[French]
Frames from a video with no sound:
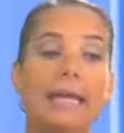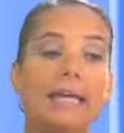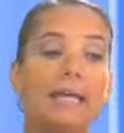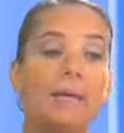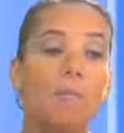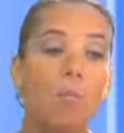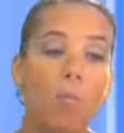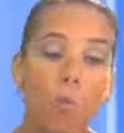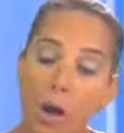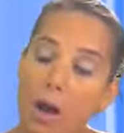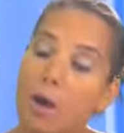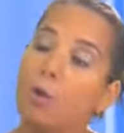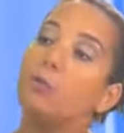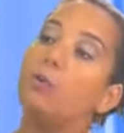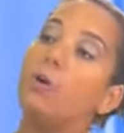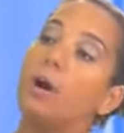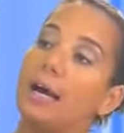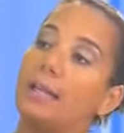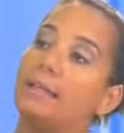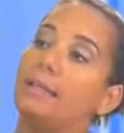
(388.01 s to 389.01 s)
Et moins
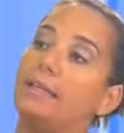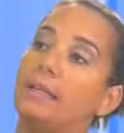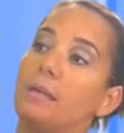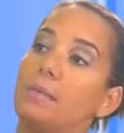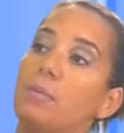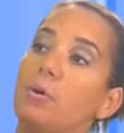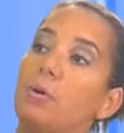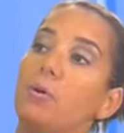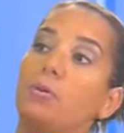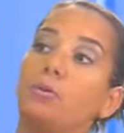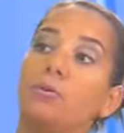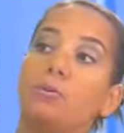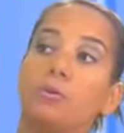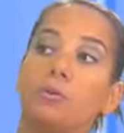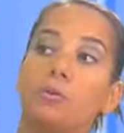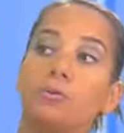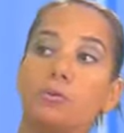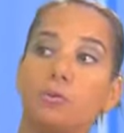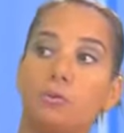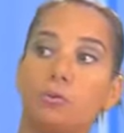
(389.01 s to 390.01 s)
on aura d'éléments
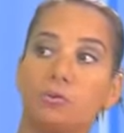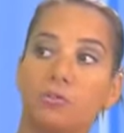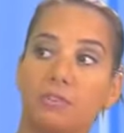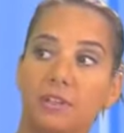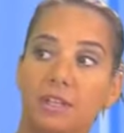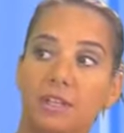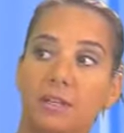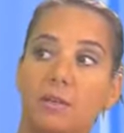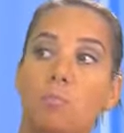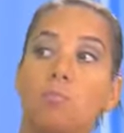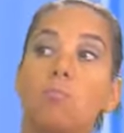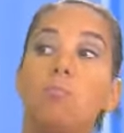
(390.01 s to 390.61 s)
dans ce dossier